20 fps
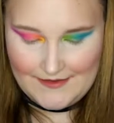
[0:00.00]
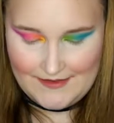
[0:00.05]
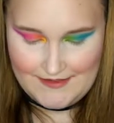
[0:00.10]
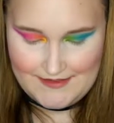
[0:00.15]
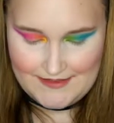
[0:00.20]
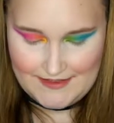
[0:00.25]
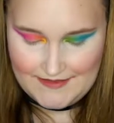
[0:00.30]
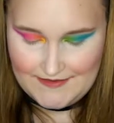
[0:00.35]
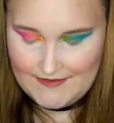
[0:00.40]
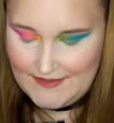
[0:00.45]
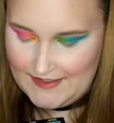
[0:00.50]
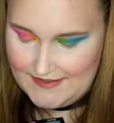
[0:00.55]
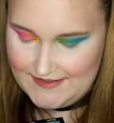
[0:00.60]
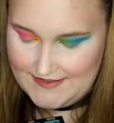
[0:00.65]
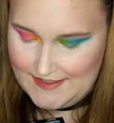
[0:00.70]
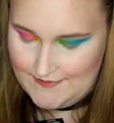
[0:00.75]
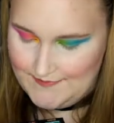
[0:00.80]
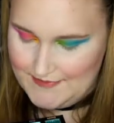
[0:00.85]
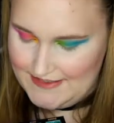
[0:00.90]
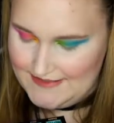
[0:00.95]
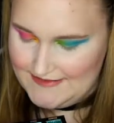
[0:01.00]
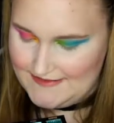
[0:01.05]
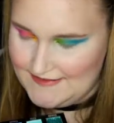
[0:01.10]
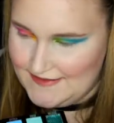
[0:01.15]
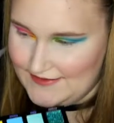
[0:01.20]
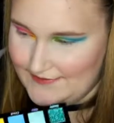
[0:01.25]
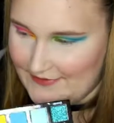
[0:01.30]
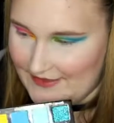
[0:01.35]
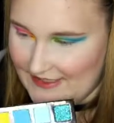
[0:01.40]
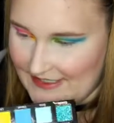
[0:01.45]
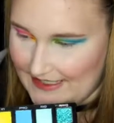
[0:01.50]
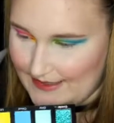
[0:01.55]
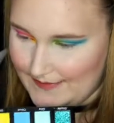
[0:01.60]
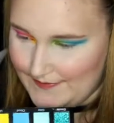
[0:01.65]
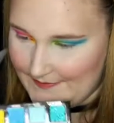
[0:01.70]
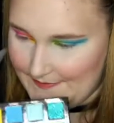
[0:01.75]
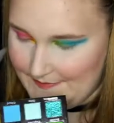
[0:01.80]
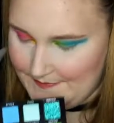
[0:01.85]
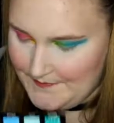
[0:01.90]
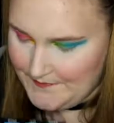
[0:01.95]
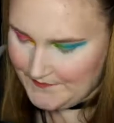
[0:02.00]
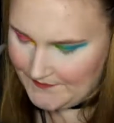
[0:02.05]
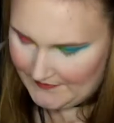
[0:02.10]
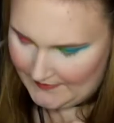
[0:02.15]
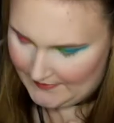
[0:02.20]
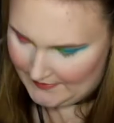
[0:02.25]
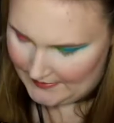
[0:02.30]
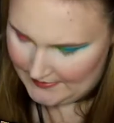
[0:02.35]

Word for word: Ich habe ja, ich hab jetzt die Farben